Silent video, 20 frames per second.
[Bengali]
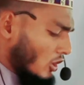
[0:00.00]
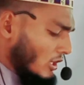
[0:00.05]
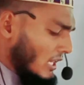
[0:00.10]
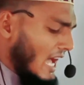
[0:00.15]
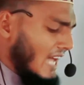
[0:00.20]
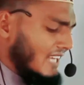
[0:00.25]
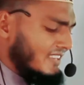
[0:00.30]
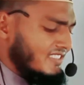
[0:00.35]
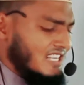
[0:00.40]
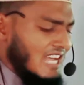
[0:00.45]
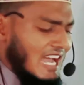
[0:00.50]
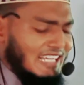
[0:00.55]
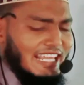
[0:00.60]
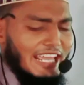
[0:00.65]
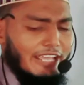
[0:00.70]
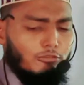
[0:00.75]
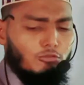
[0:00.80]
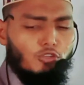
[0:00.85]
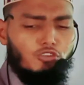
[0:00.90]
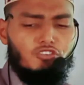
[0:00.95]
সলাৎ যে
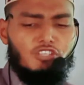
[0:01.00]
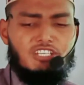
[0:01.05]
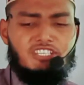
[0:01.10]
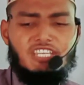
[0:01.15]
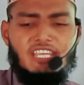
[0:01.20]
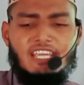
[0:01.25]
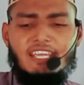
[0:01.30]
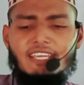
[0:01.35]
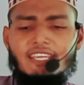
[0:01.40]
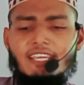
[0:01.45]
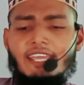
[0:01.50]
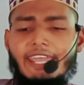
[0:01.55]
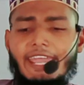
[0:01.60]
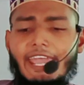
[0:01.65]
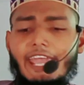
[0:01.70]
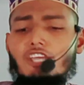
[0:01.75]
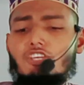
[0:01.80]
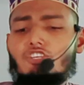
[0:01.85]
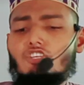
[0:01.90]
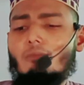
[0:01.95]
আদায় করতেছে
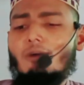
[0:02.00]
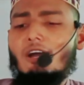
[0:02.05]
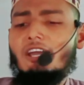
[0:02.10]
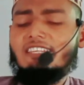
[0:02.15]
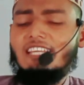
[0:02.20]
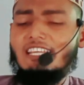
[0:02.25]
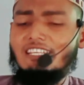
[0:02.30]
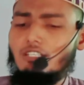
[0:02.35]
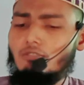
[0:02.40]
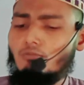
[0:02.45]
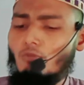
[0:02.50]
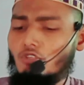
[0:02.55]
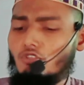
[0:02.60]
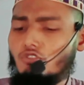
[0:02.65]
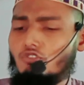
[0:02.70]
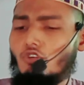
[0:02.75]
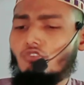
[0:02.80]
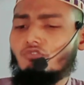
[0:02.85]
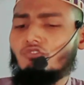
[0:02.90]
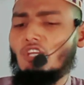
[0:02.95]
এই সময় তাদের
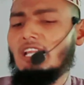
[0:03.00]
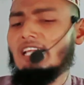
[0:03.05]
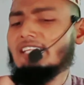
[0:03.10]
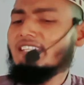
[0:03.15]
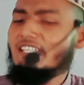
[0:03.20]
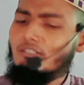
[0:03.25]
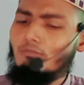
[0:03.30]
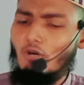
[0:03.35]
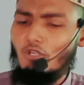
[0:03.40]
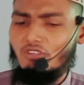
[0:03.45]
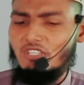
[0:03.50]
মনোযোগ সলাতের